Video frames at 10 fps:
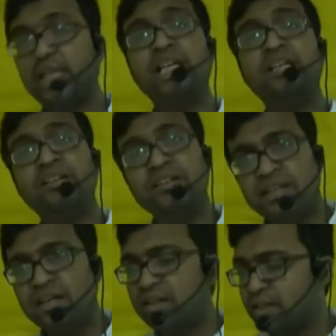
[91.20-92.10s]
इन
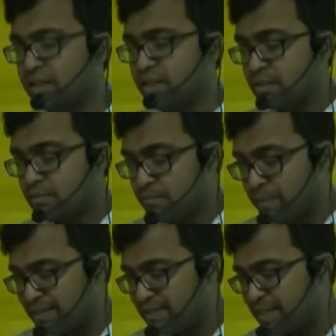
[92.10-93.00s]
रिटर्न
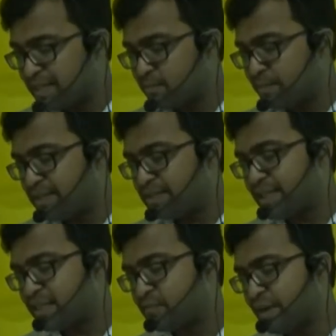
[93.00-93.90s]
बिजनेस
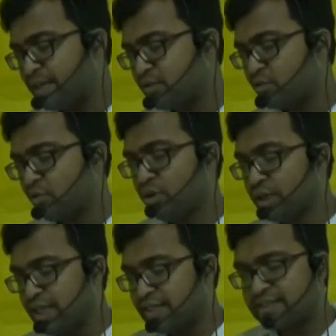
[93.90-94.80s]
बिजनेसमैन को
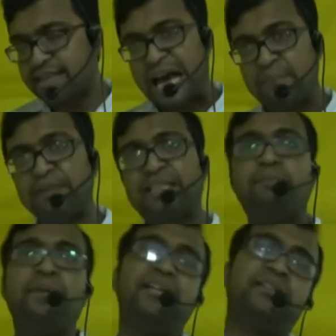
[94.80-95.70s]
इस कैपिटल
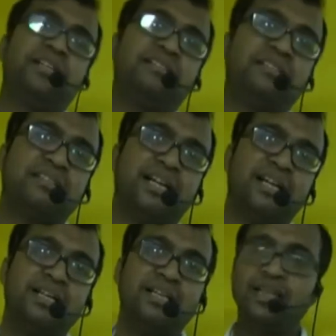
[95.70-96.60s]
पे इंटरेस्ट देता
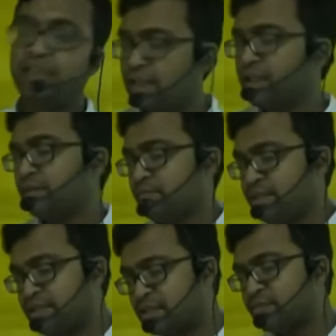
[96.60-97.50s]
है
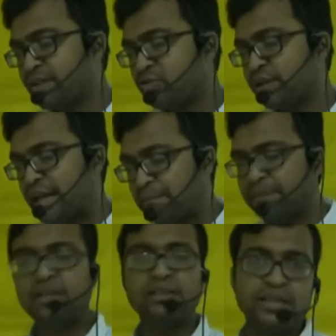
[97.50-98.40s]
बिजनेसमैन जो
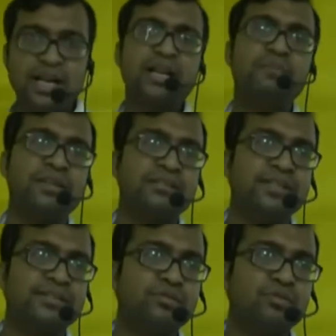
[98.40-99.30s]
कैपिटल दिया ना
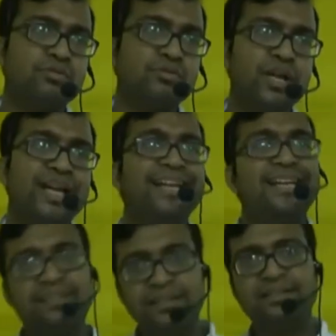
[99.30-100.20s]
बिजनेस को
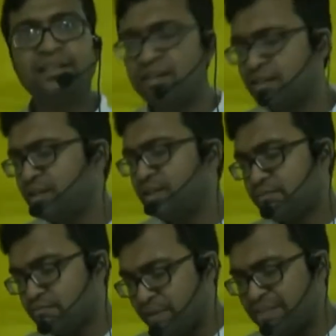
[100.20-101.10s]
इन रिटर्न
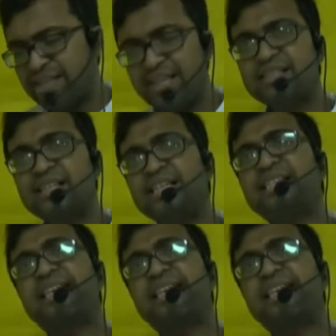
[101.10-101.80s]
बिजनेस इस